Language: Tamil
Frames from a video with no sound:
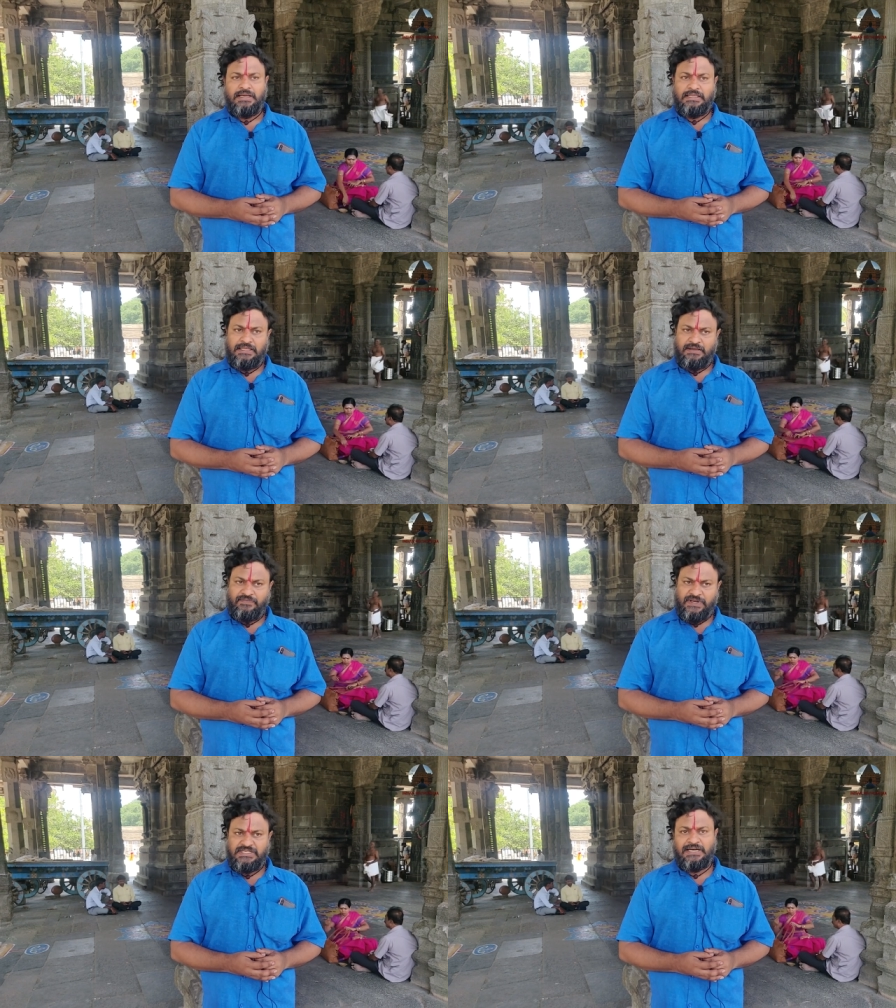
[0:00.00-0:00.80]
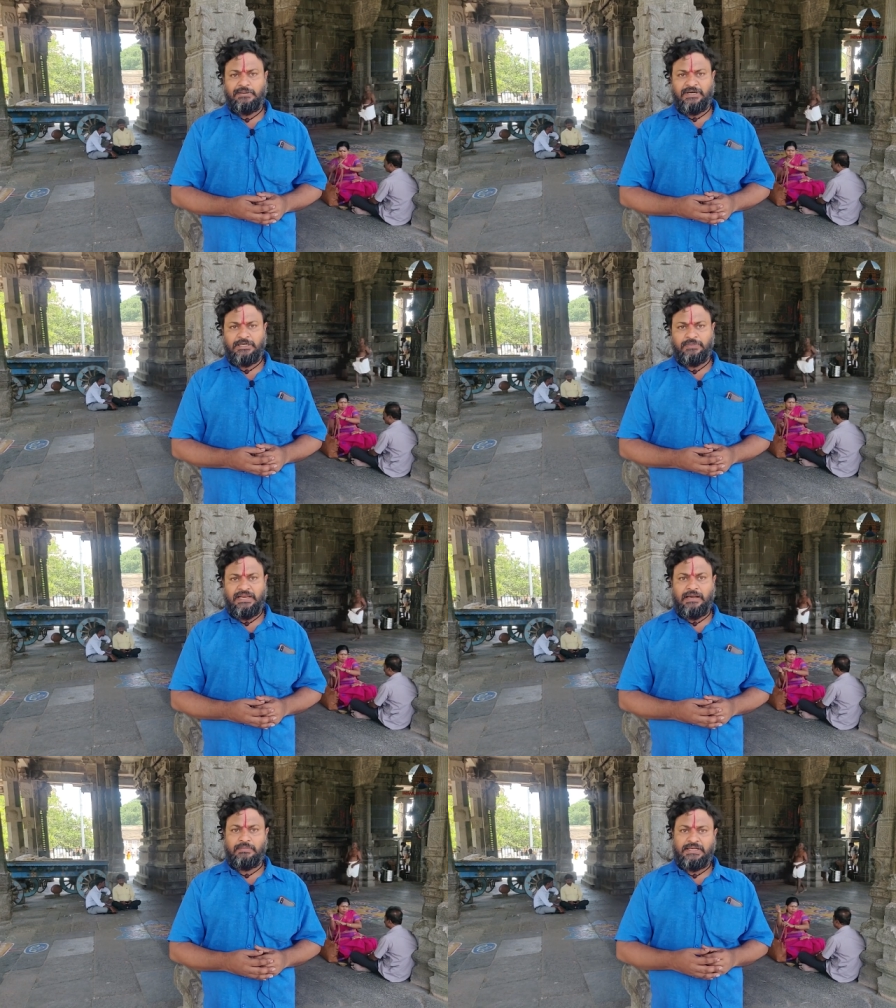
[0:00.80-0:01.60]
இந்த வெற்றிகள் மட்டும்
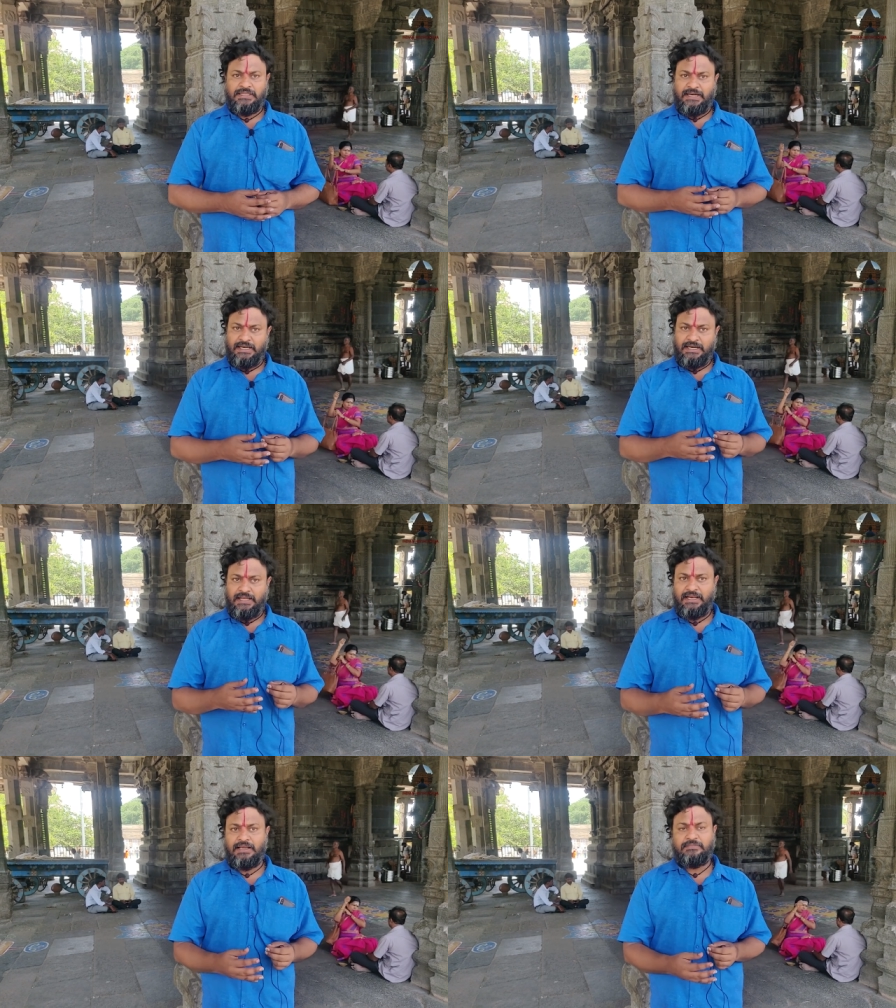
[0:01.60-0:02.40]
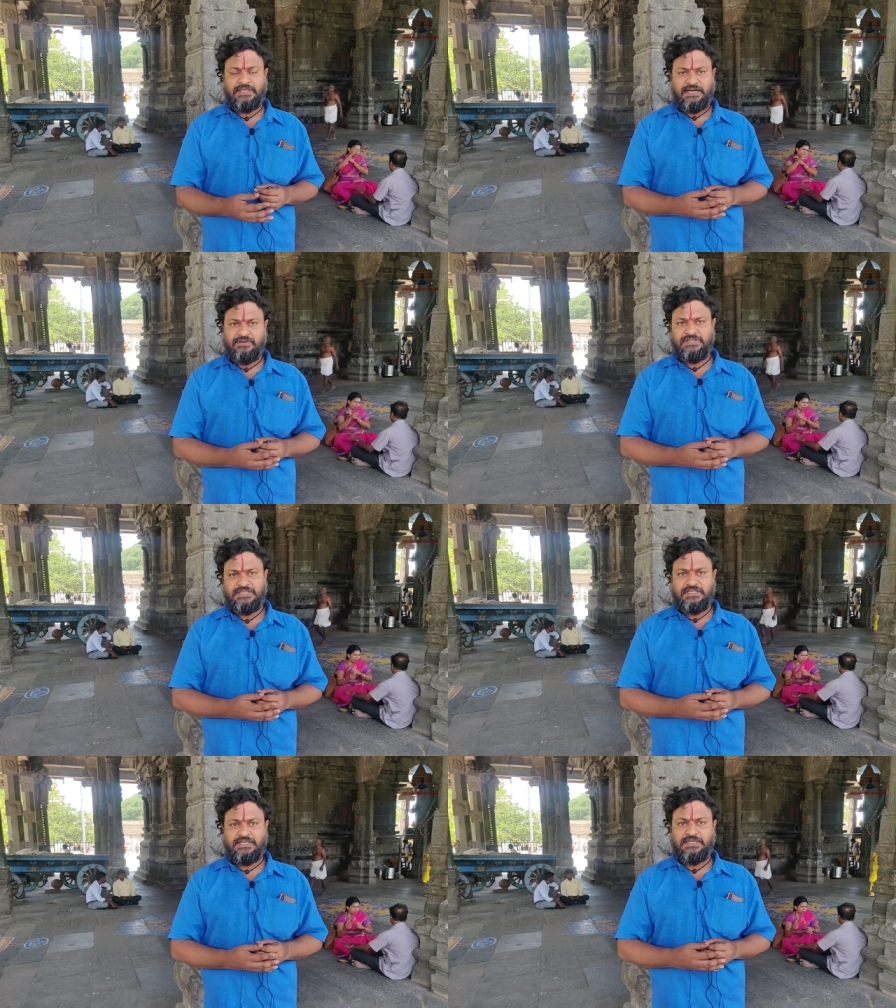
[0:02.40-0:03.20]
இல்லாம அந்த இடங்களை எல்லாம் தக்க
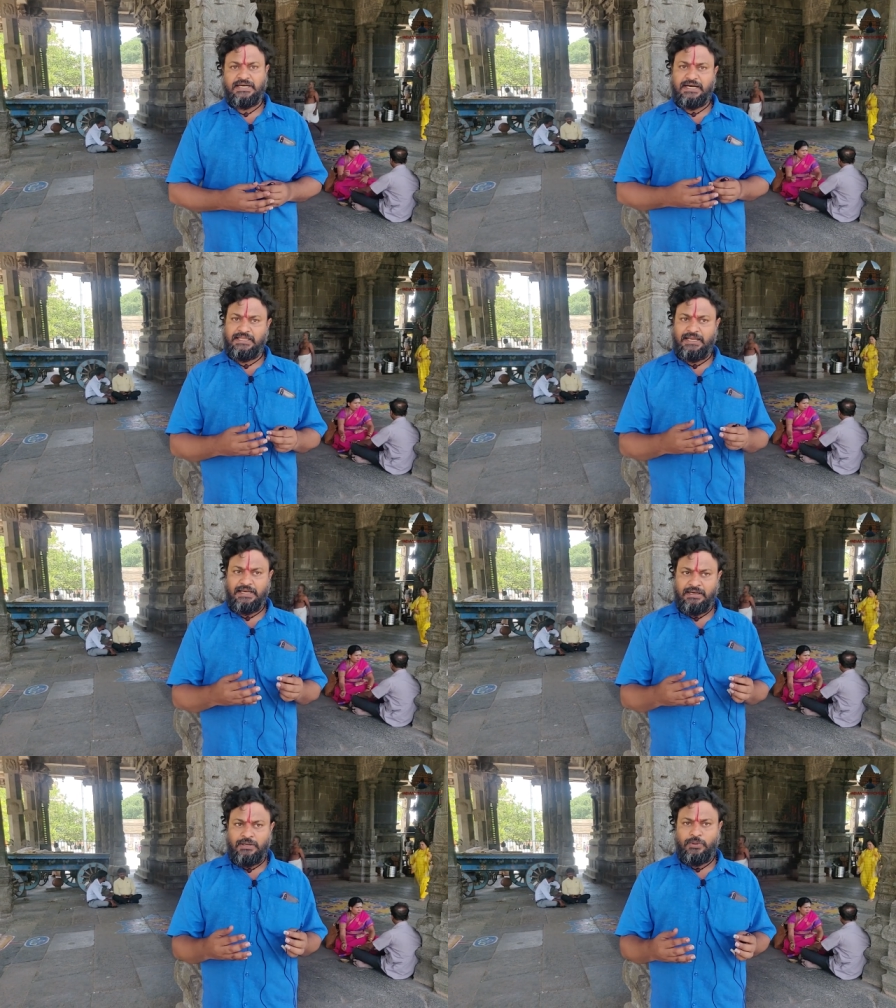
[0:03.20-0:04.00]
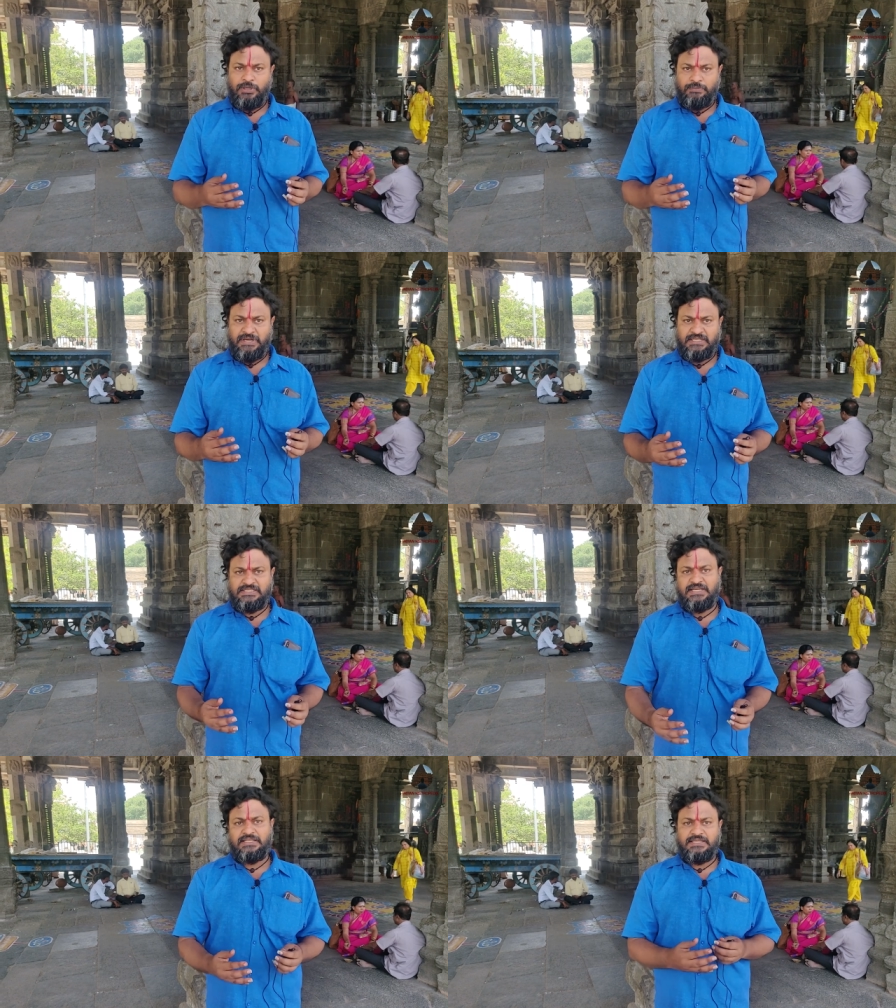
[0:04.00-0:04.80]
வச்சுக்கிட்டு அதுல ஒரு
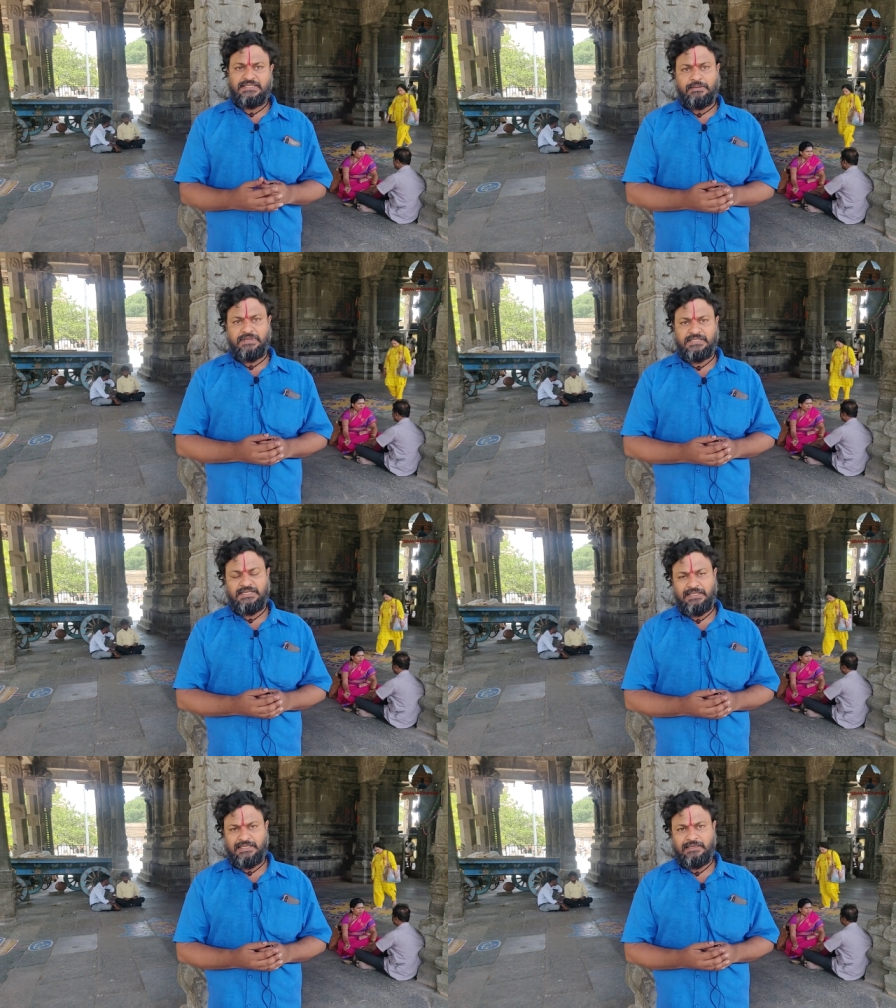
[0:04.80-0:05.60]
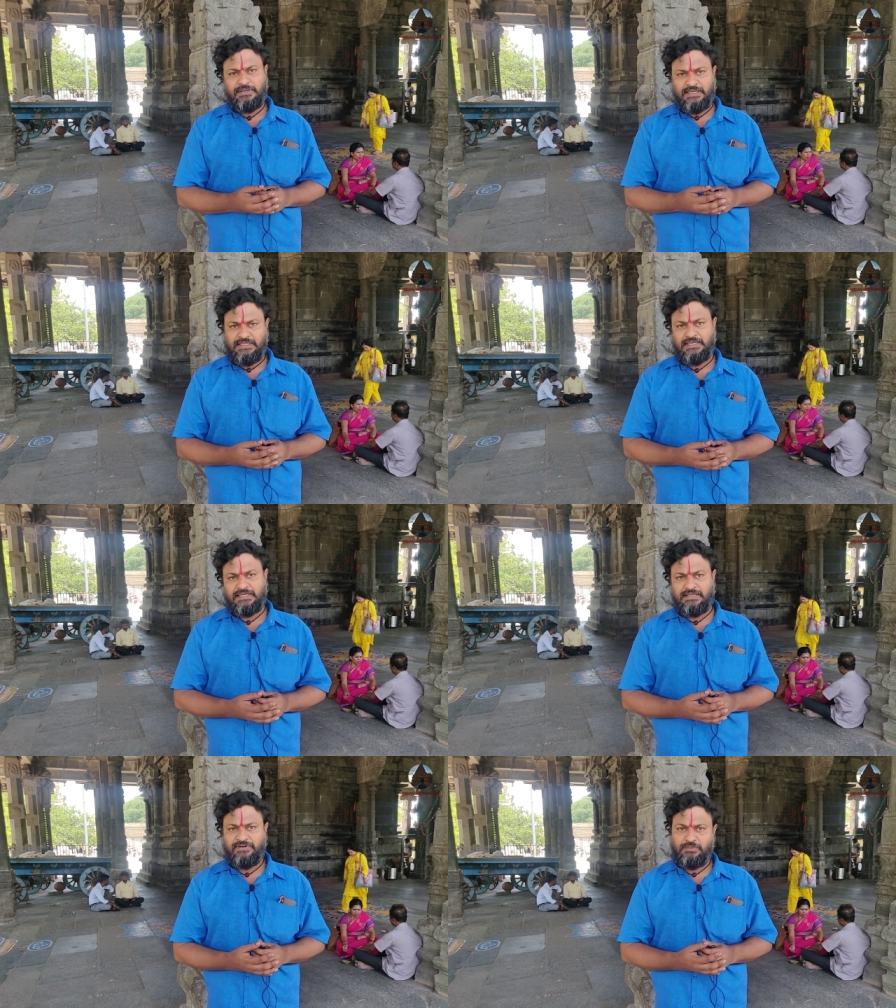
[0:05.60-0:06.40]
மிகச்சிறந்த சாம்ராஜ்யத்தையும்
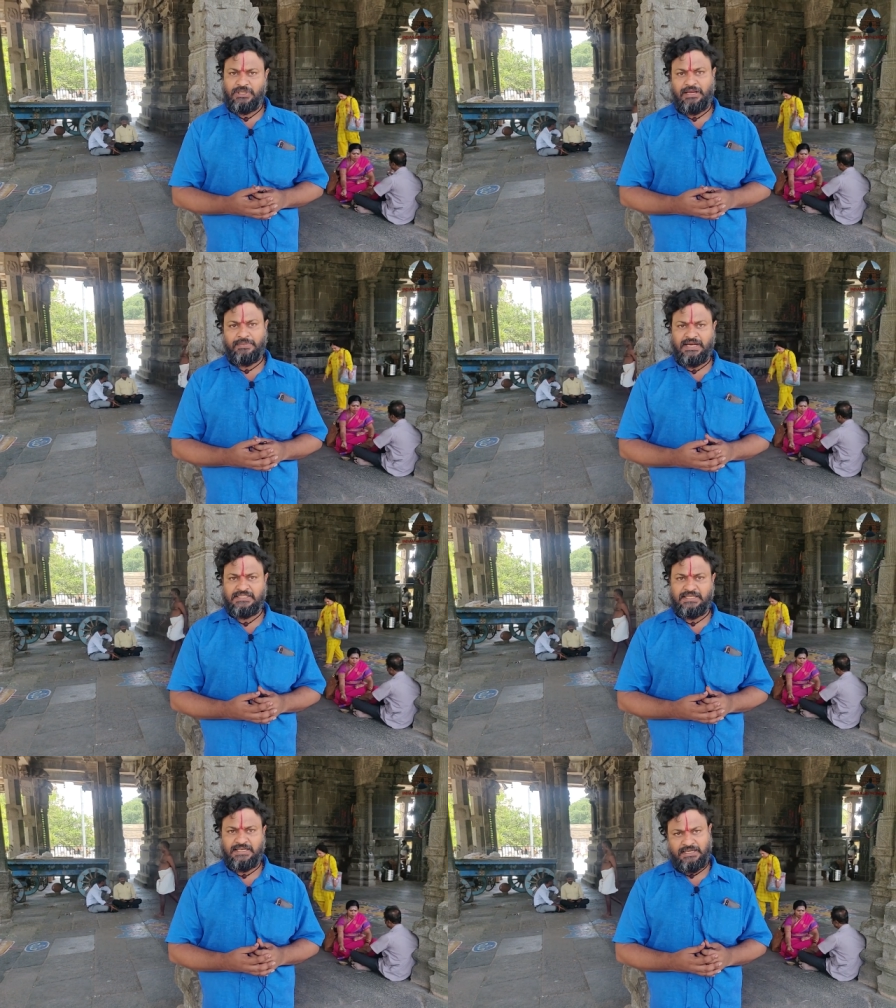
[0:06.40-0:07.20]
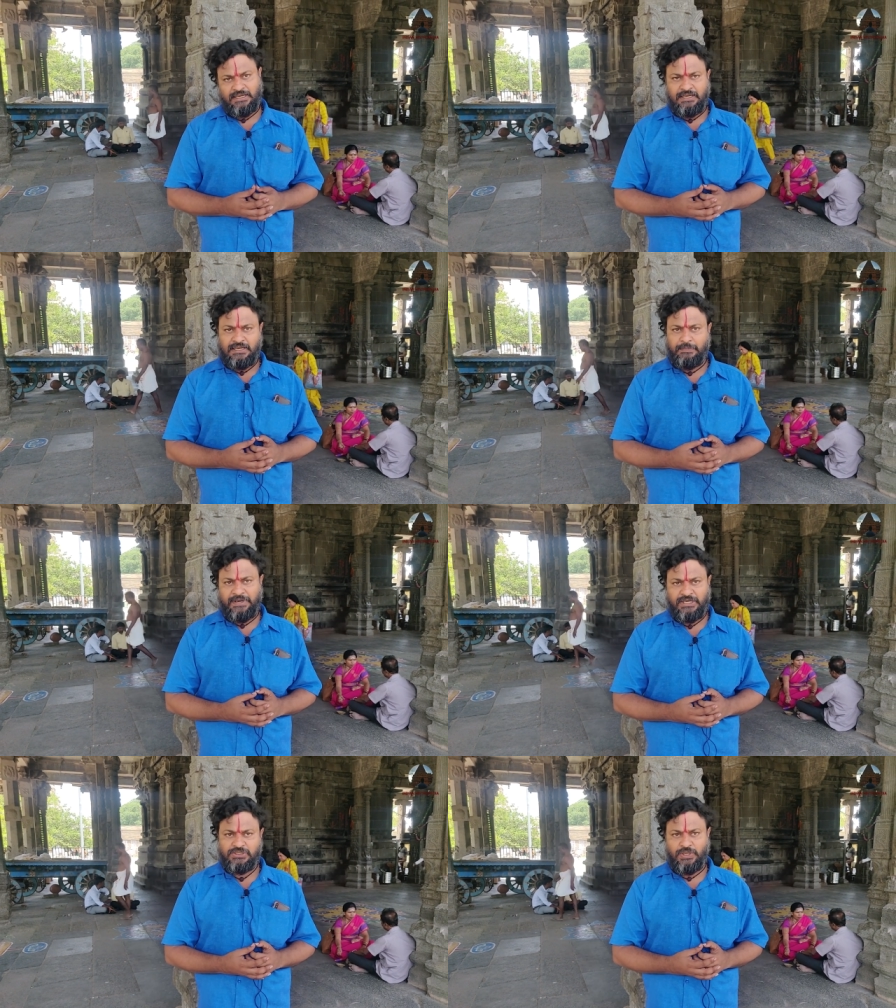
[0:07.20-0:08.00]
நடத்திக்கிட்டு இருந்தவர் முதலாம் ராஜேந்திரன்
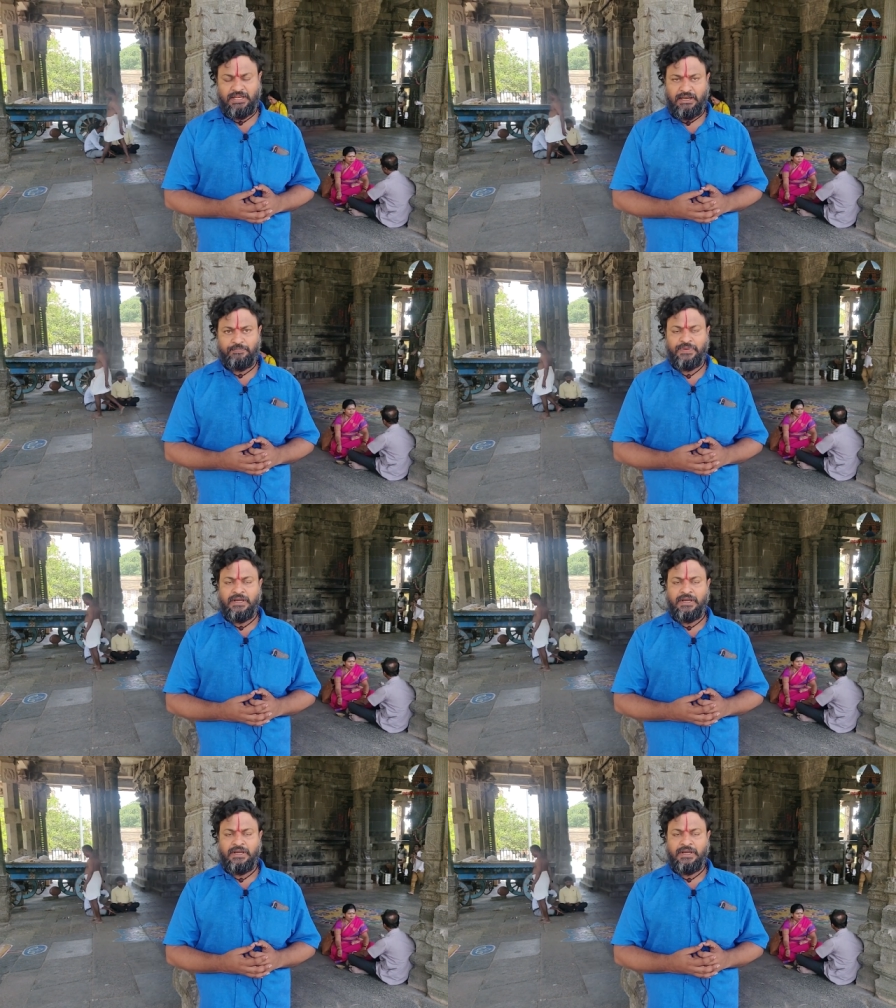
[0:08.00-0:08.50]
அப்படின்னு சொல்லலாம்